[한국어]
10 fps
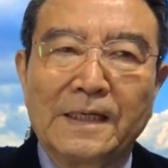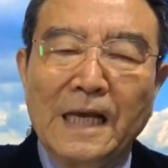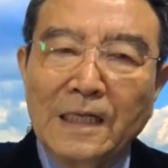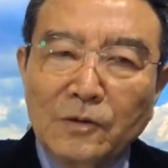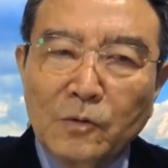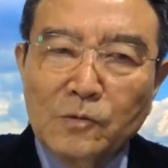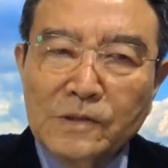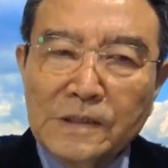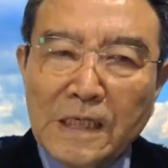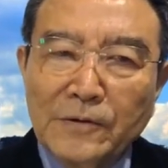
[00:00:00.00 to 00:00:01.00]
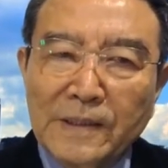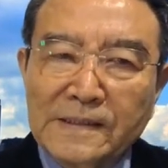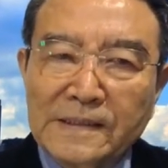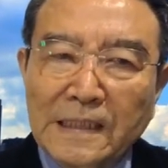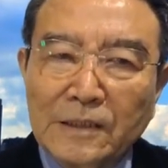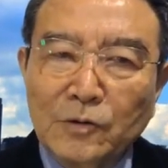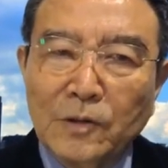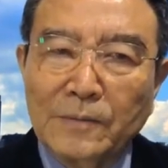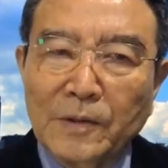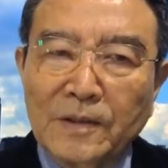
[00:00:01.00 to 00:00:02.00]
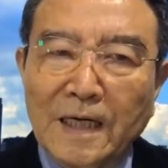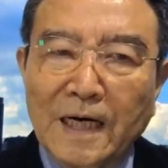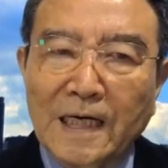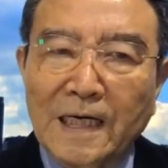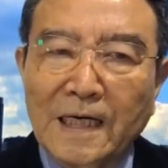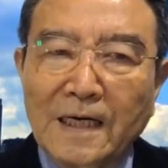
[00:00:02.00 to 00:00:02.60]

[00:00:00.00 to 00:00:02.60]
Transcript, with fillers: 한동훈 장관의 시나리오가 뭘까?